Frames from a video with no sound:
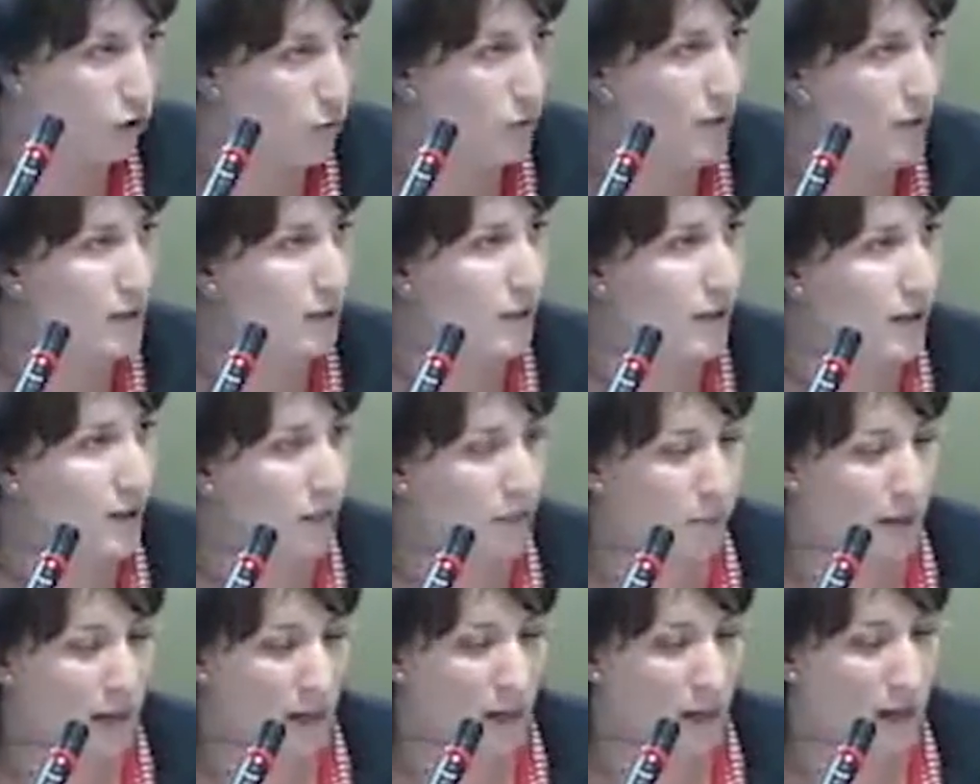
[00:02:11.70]
normativa del
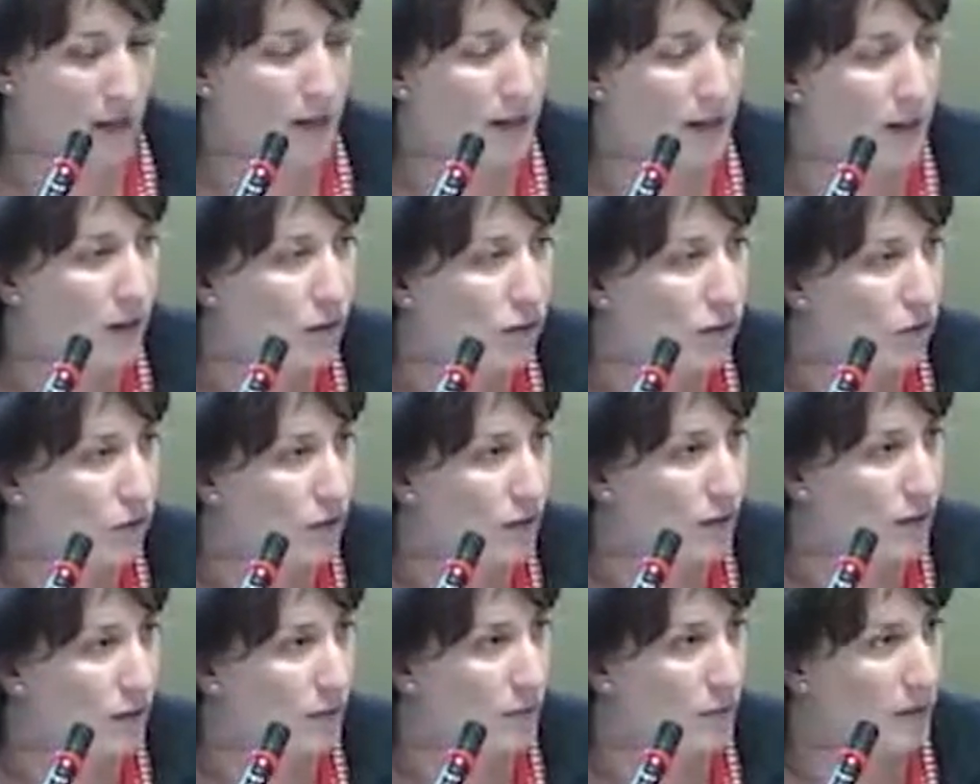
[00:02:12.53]
Plan General,
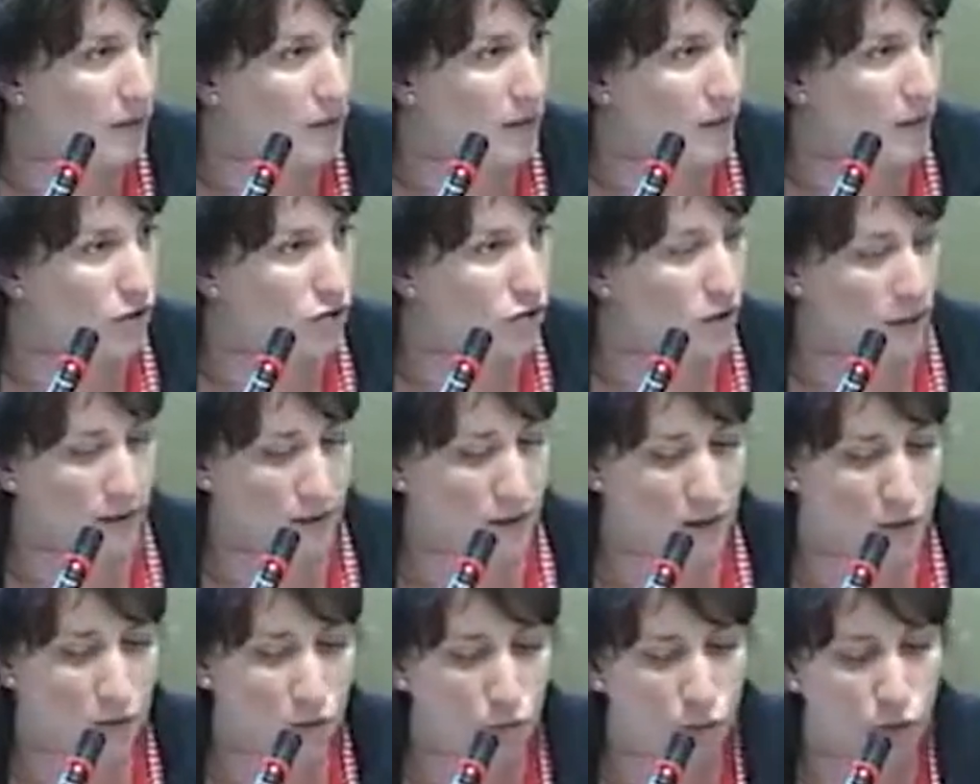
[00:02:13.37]
concretamente los
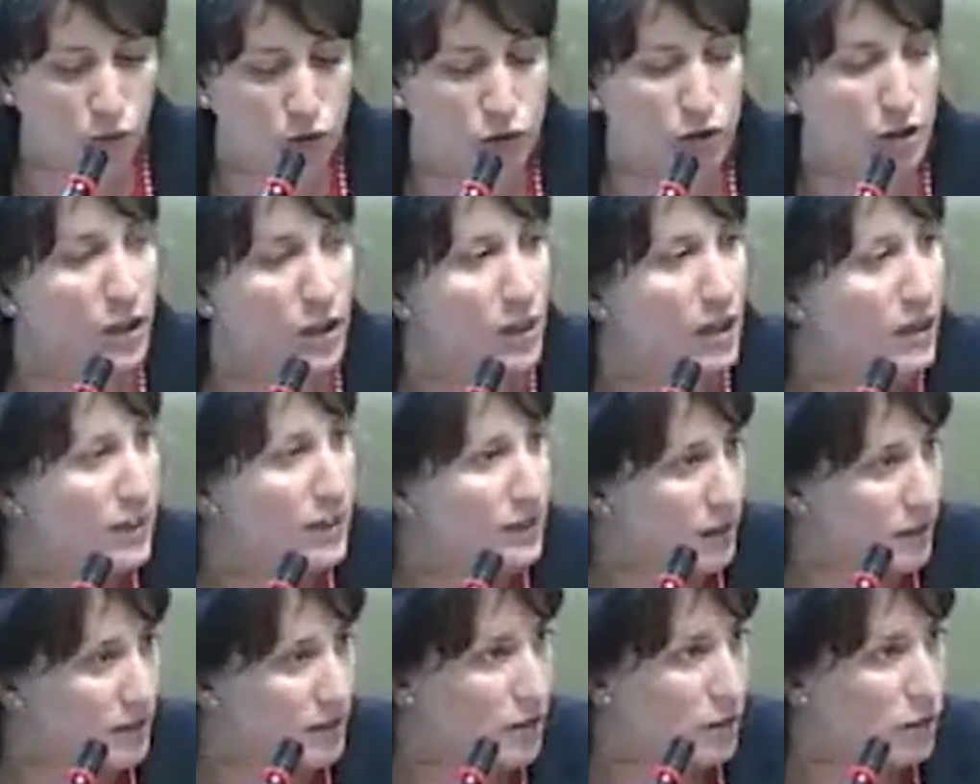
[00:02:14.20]
artículos
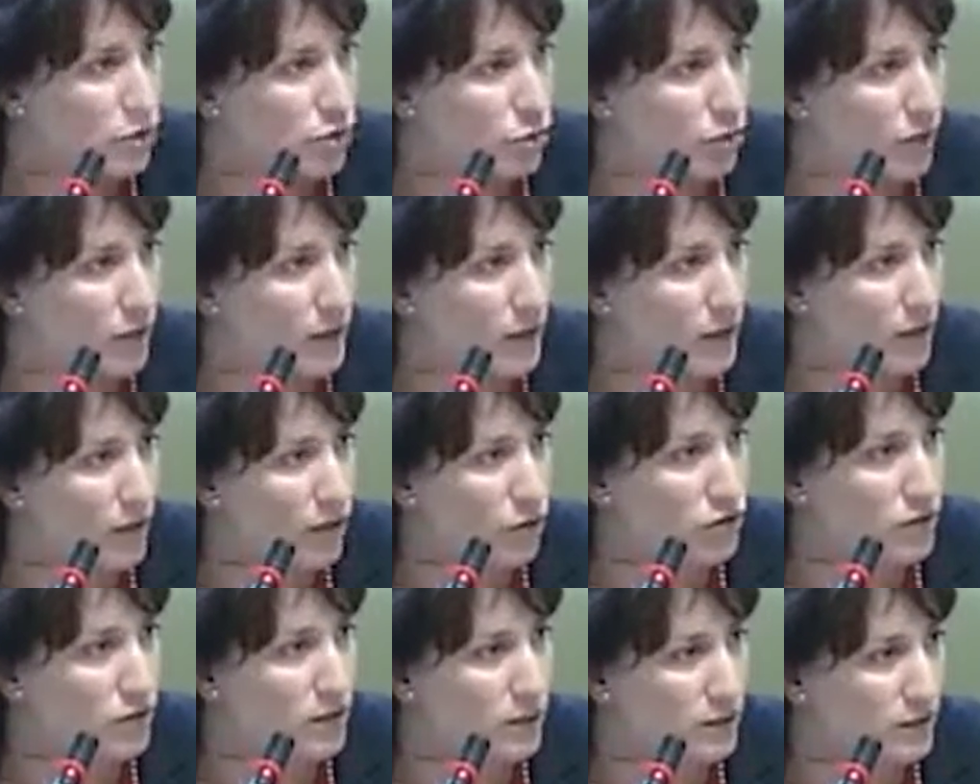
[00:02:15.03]
342
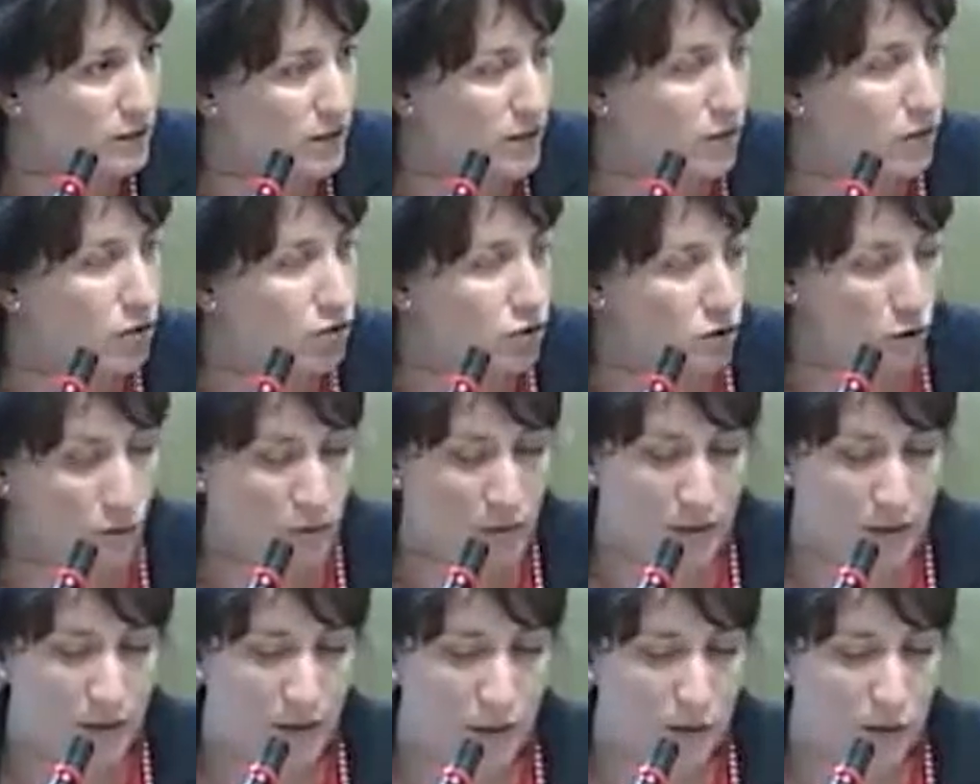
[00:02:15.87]
y
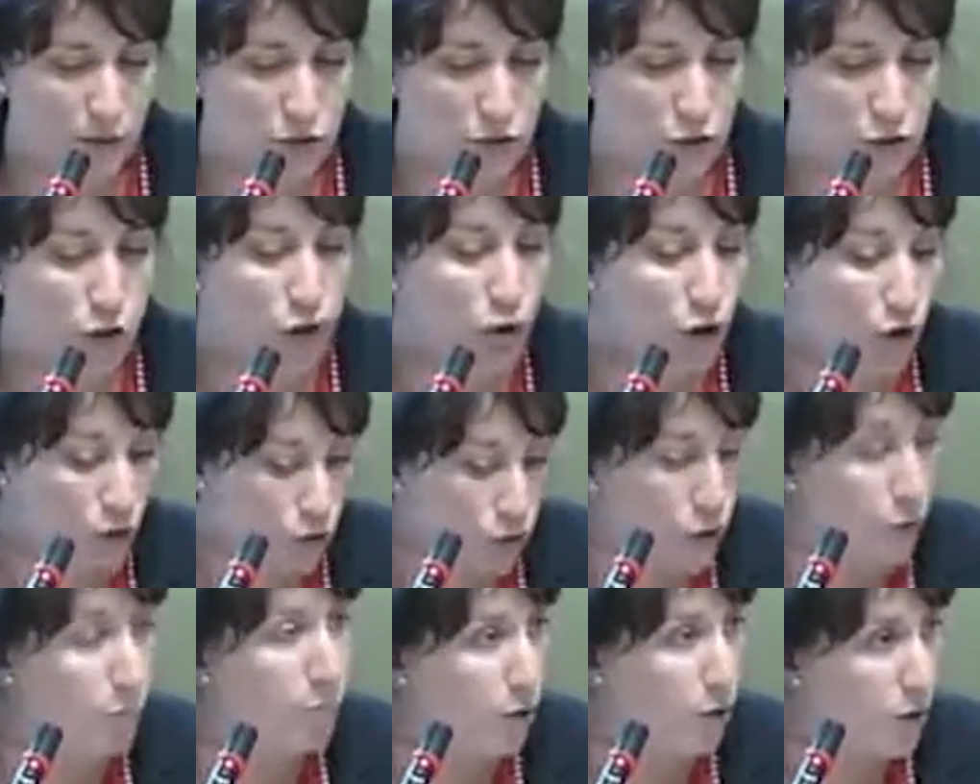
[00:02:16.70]
392, no
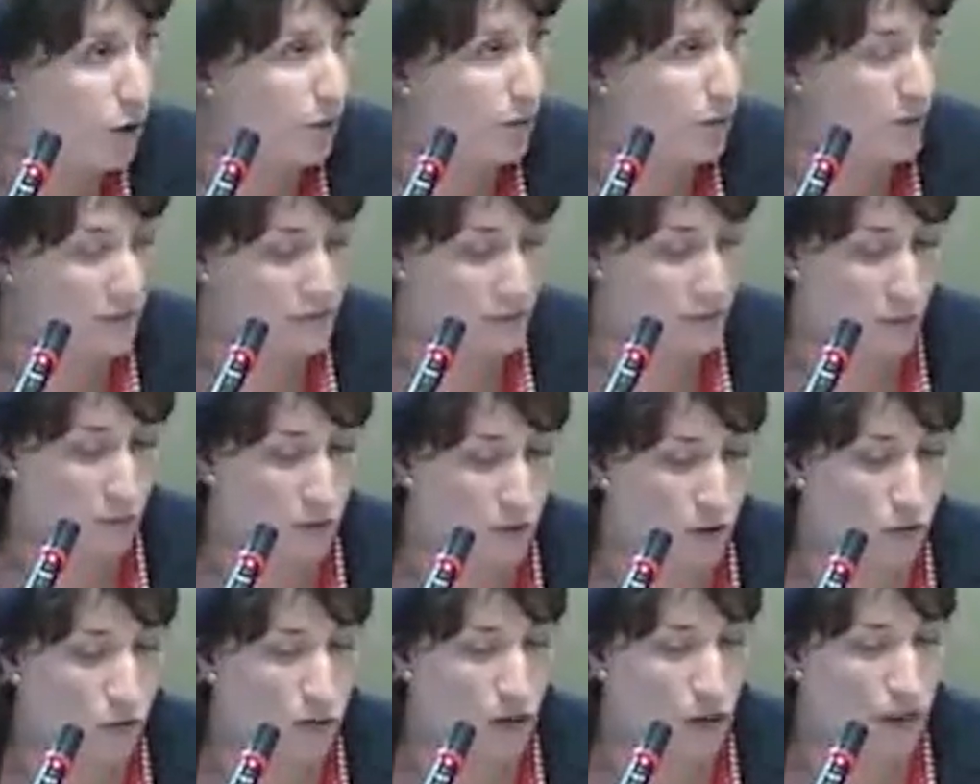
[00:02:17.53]
prohíbe esta
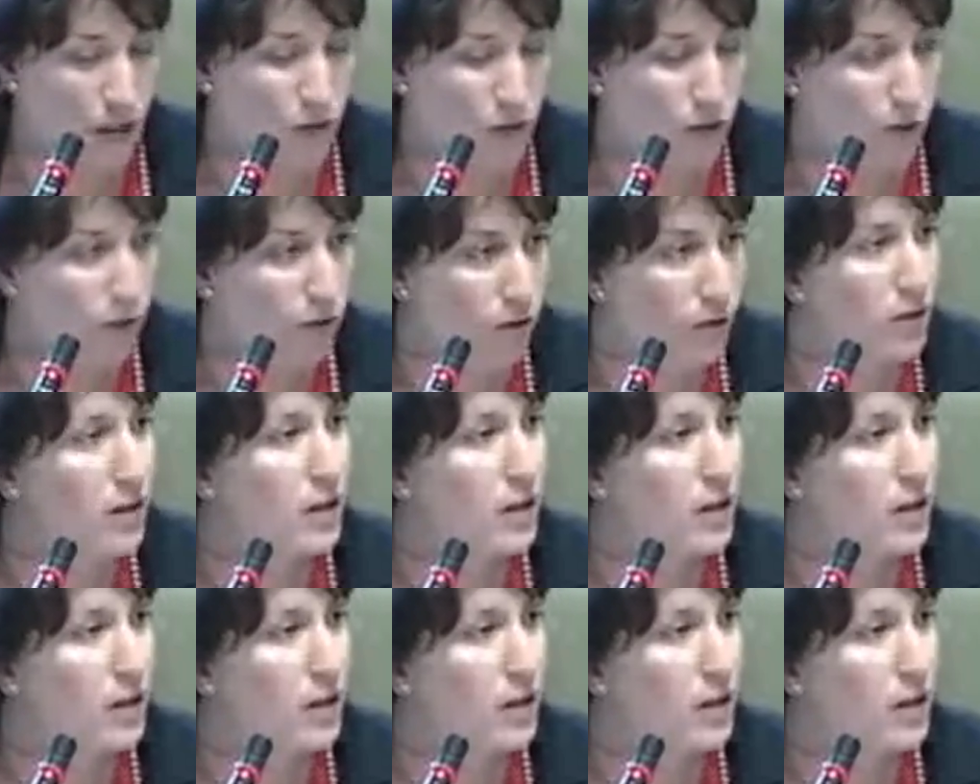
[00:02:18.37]
modificación,